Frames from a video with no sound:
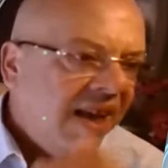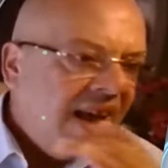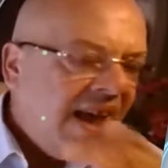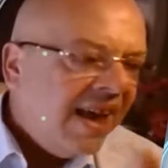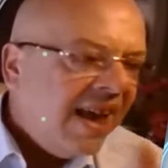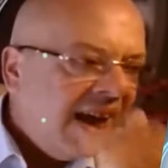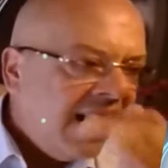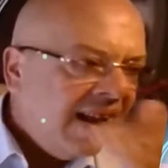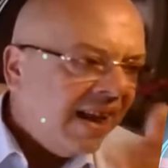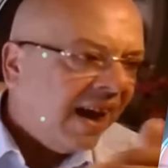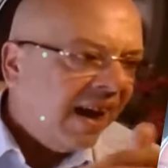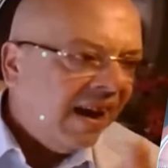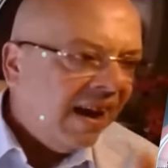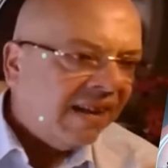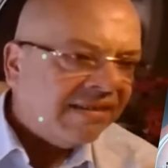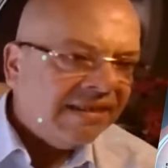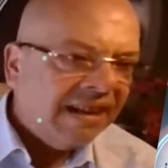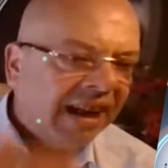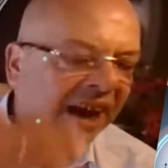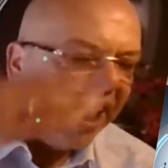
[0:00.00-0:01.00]
هي اللي
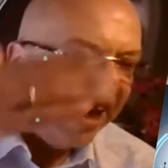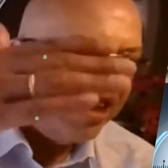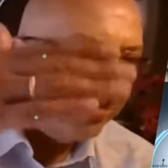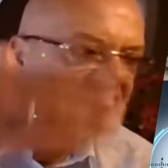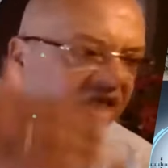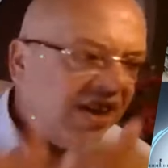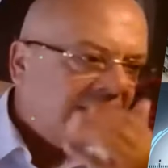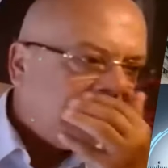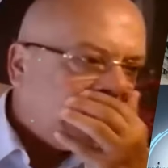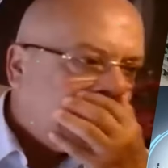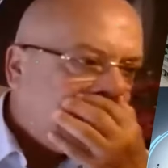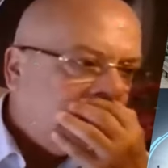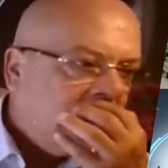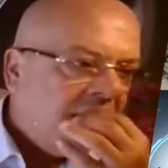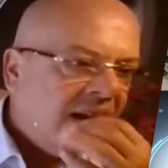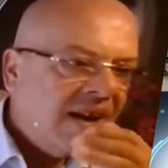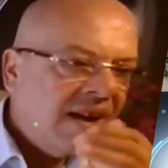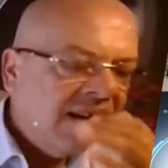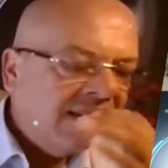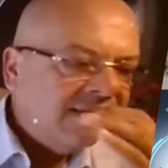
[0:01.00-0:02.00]
خلات الخارجيه
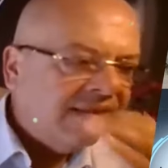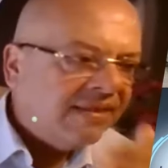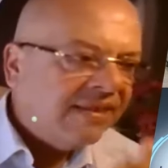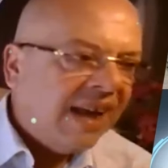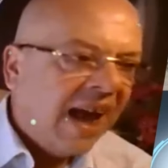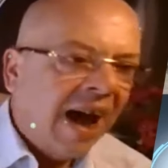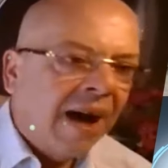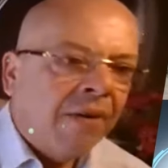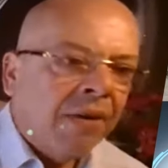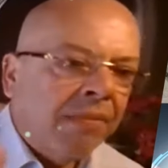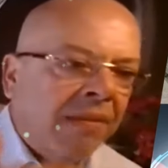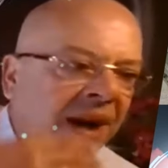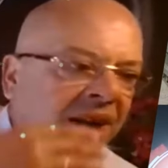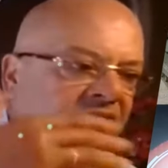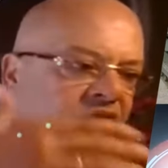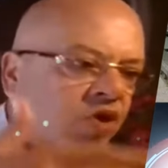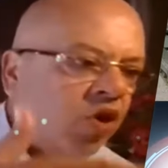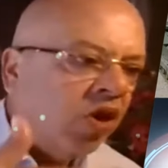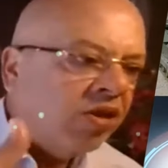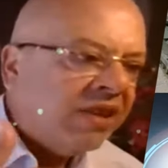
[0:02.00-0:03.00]
نتاعنا تتحاور مع
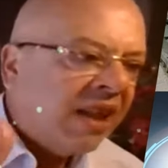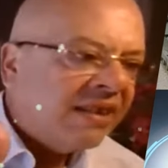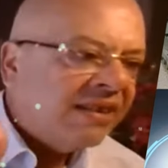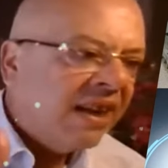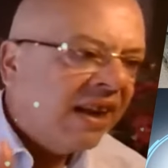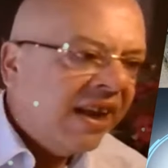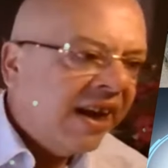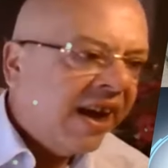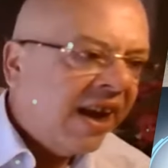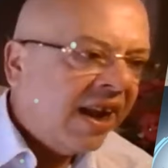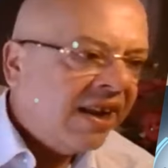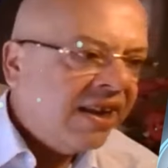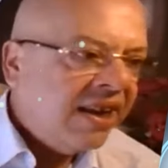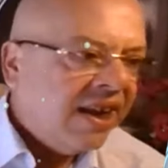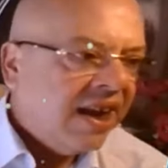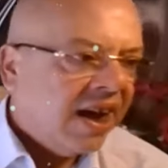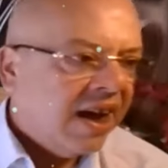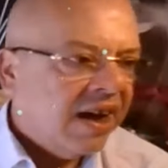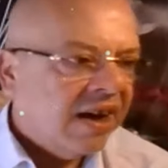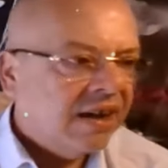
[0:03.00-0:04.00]
السلطات
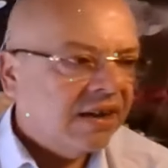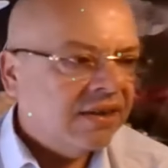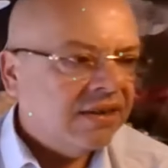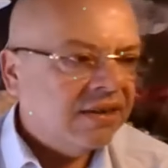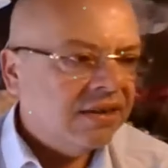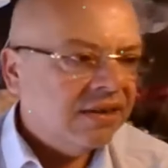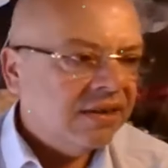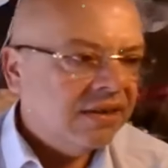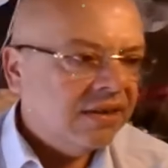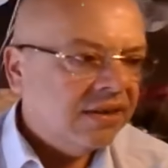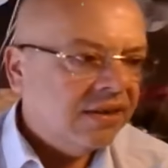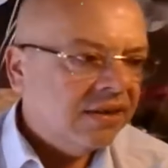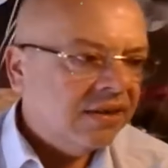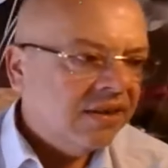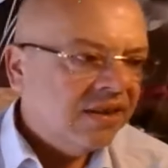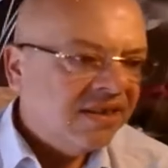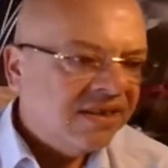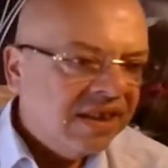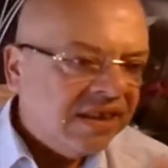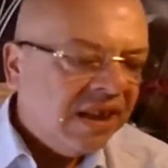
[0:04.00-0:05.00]
الايرانيه
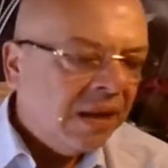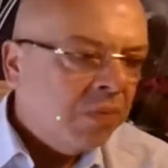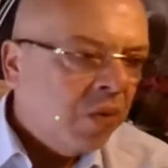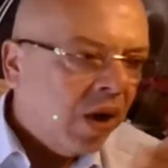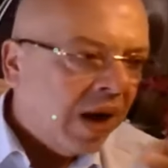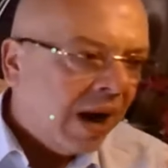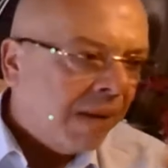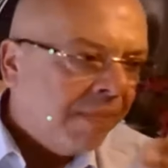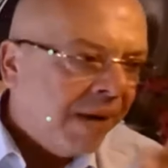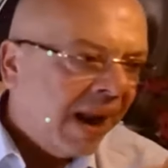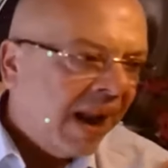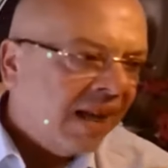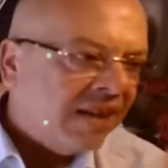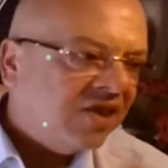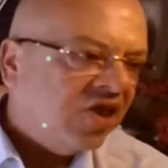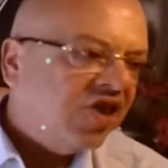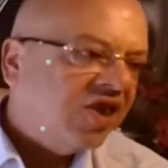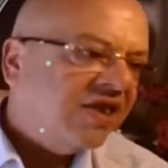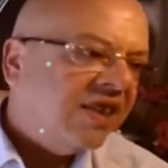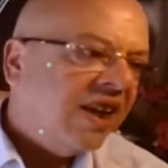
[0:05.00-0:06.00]
سيتي المخابرات
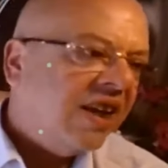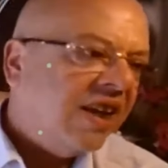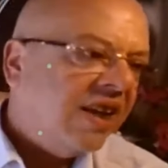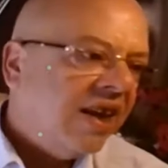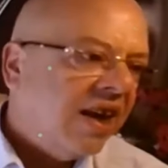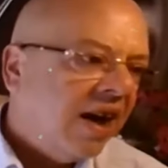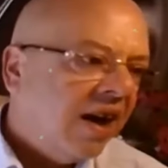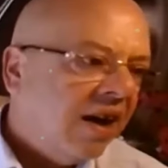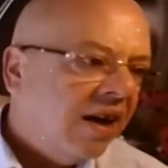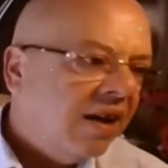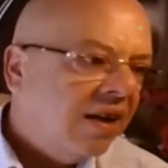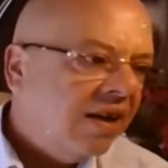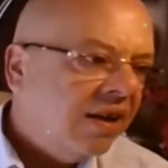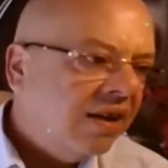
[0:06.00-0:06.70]
الجزائريه